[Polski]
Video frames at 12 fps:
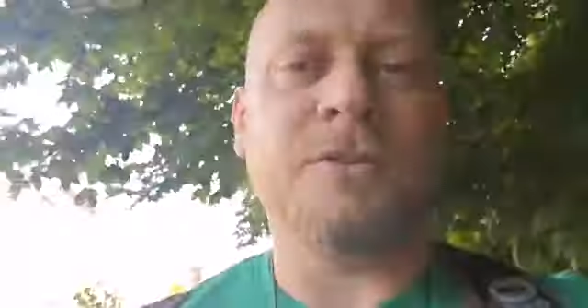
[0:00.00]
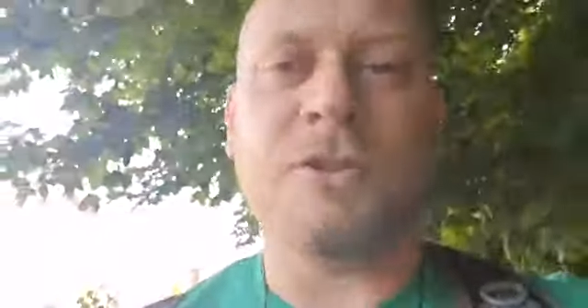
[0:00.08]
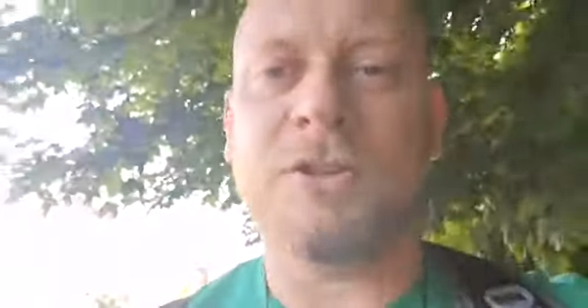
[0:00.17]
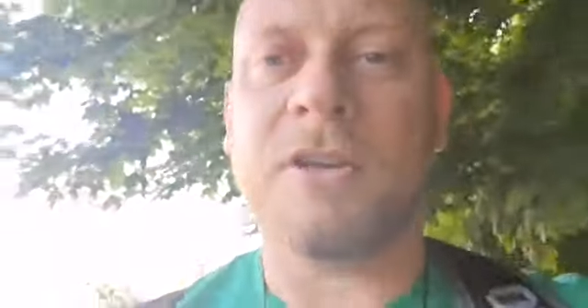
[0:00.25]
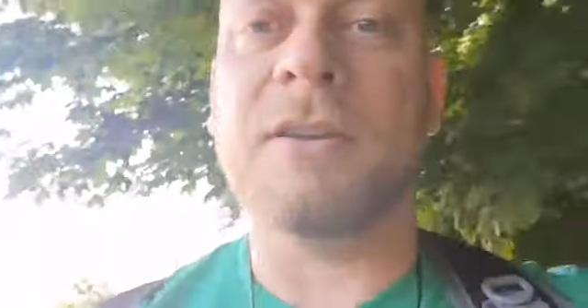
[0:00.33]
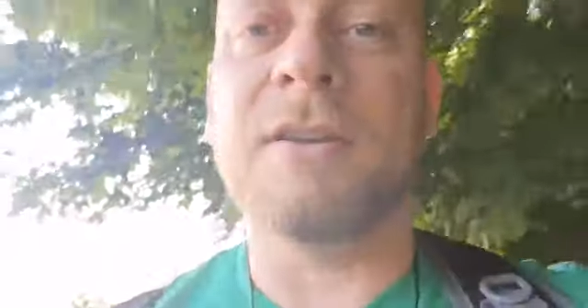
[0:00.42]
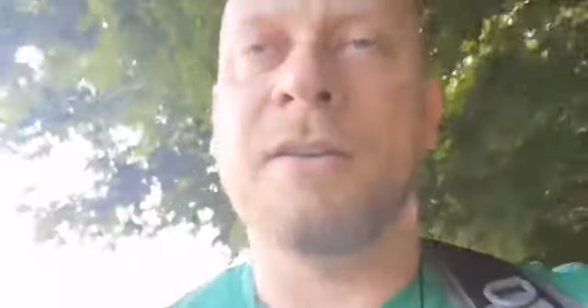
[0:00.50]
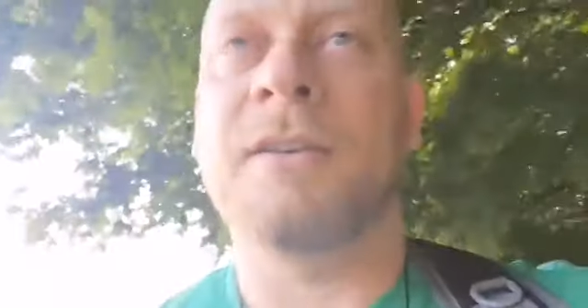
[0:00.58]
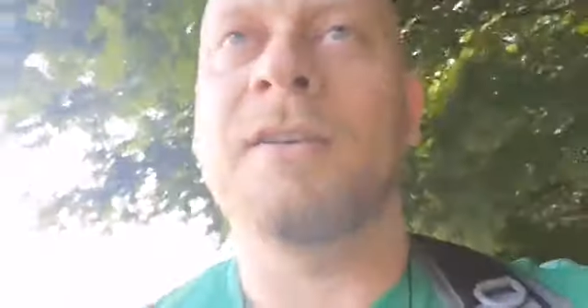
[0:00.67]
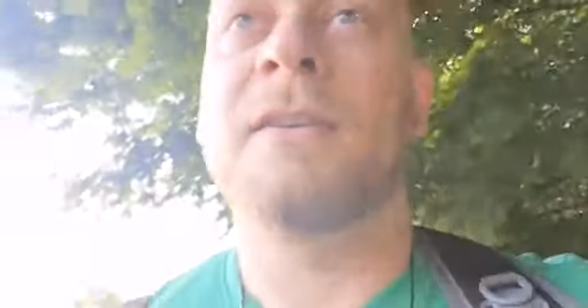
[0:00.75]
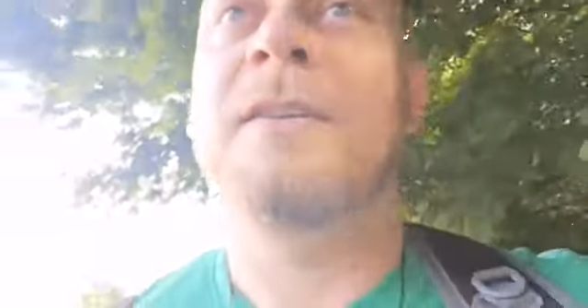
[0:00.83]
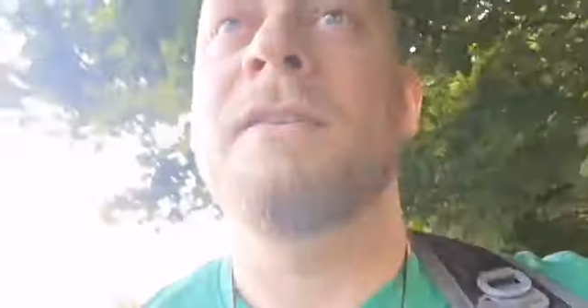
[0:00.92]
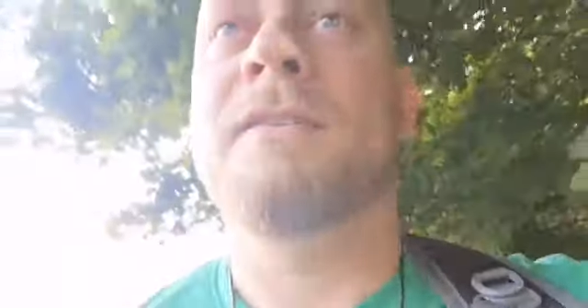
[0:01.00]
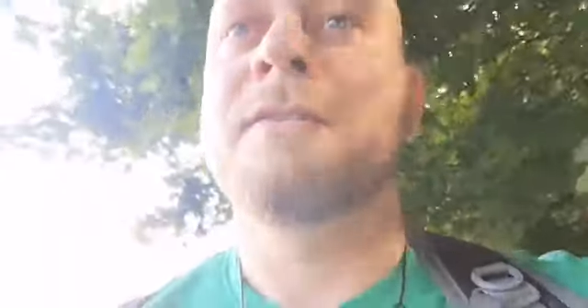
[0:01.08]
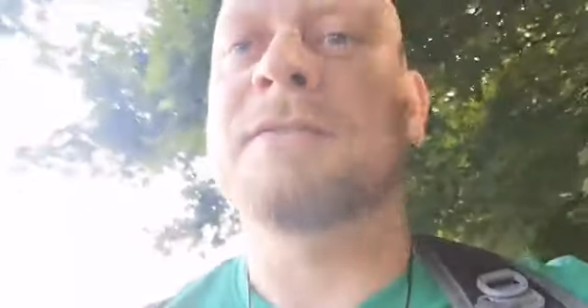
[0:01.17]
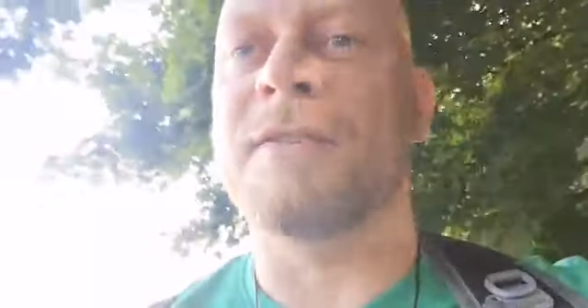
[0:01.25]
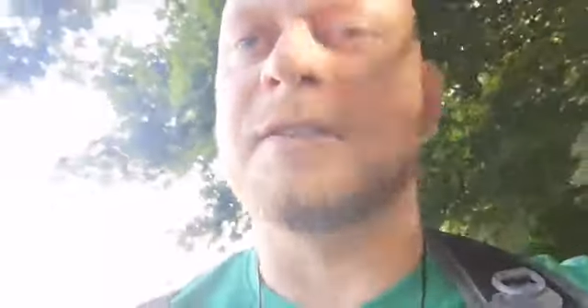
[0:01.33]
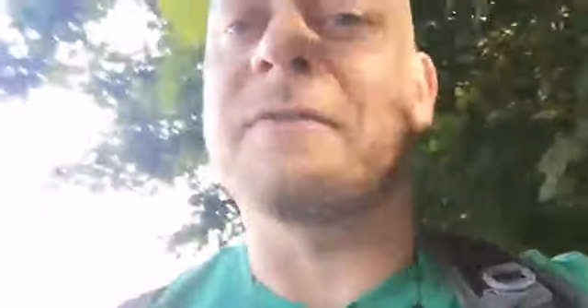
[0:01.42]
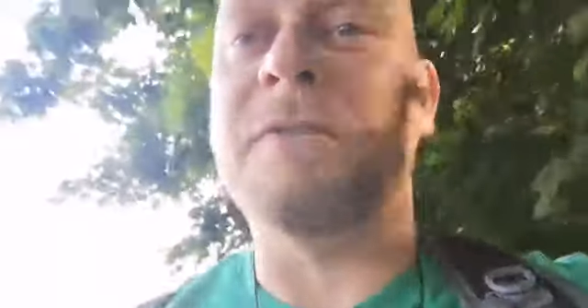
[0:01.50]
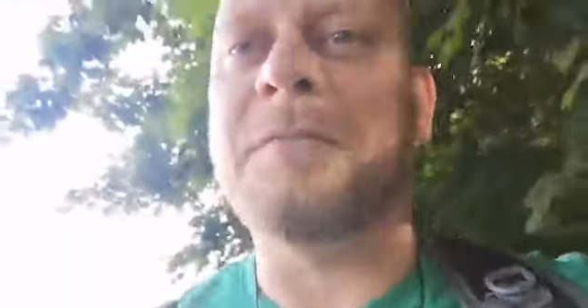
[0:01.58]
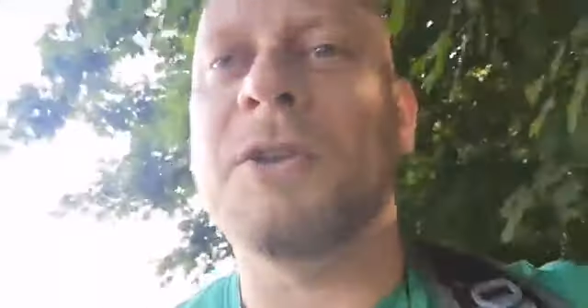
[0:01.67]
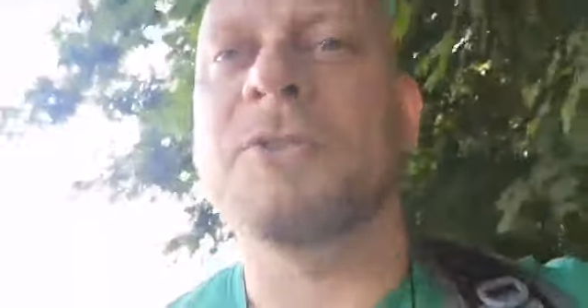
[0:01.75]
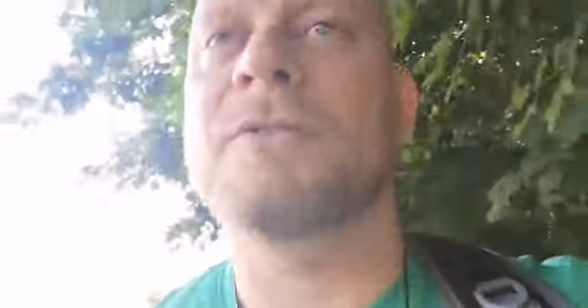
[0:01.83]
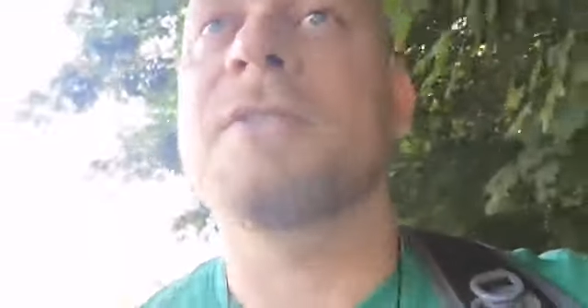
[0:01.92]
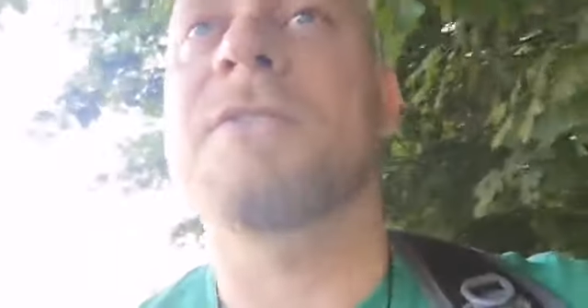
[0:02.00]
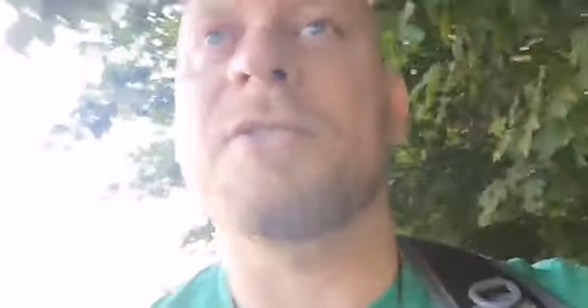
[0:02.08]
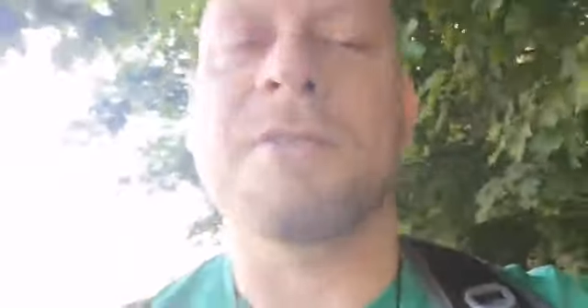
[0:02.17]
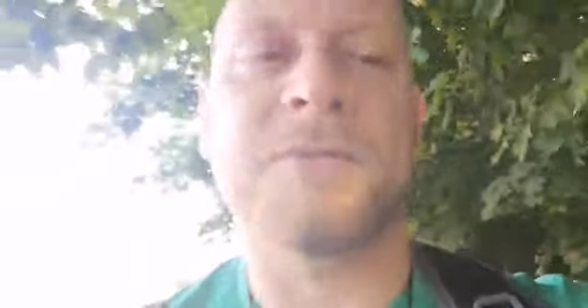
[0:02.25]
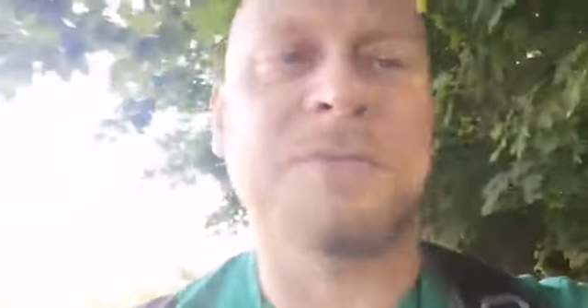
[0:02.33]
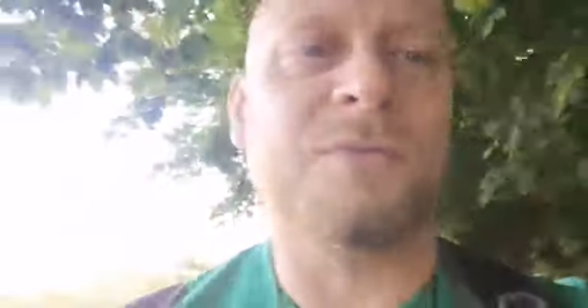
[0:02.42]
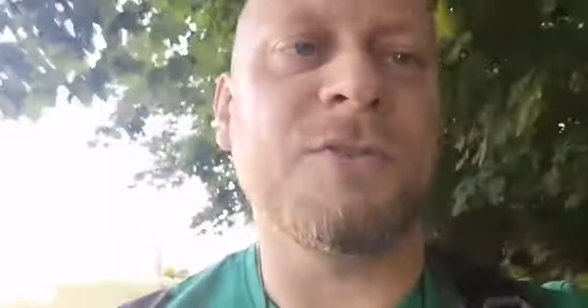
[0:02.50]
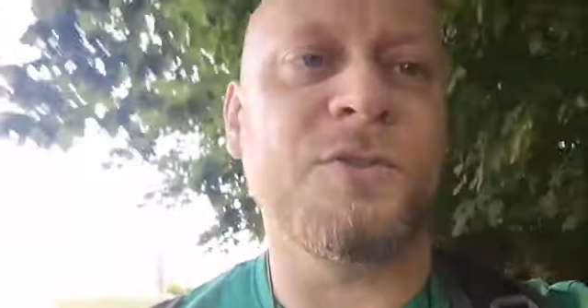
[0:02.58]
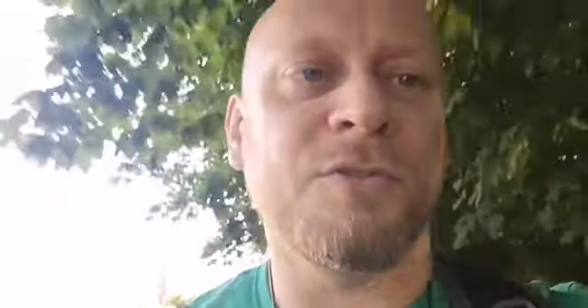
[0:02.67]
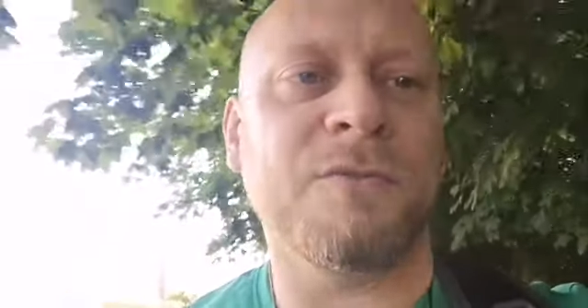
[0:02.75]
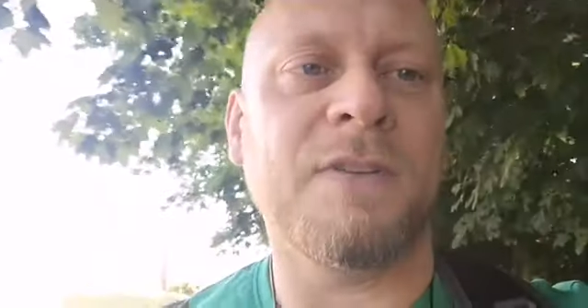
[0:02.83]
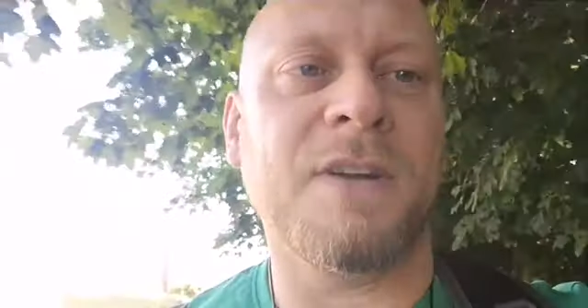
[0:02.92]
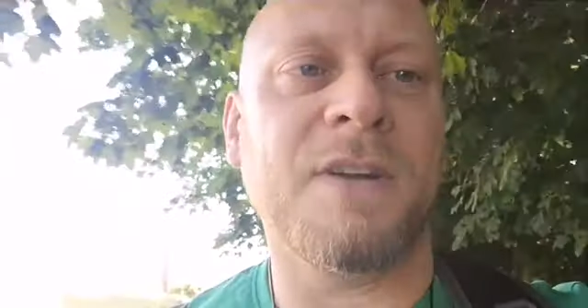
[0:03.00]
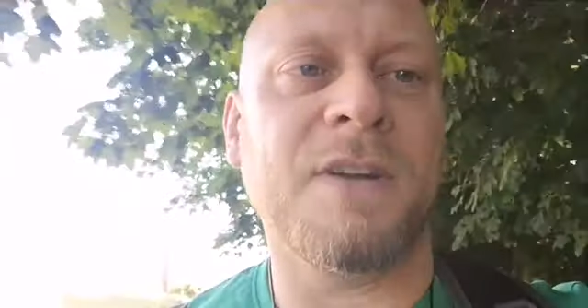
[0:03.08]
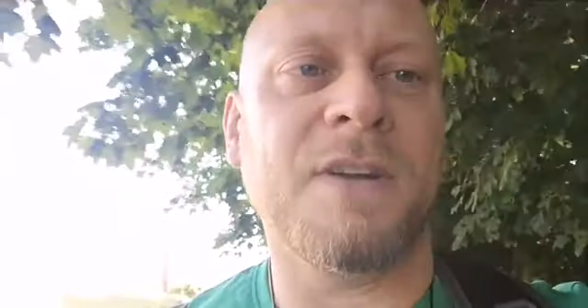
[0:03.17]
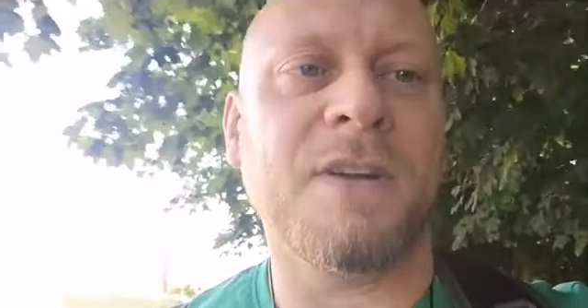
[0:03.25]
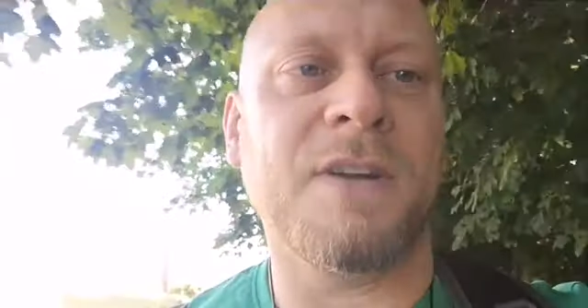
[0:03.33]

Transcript: dzisiaj z tych wymienionych chciałem zwrócić uwagę.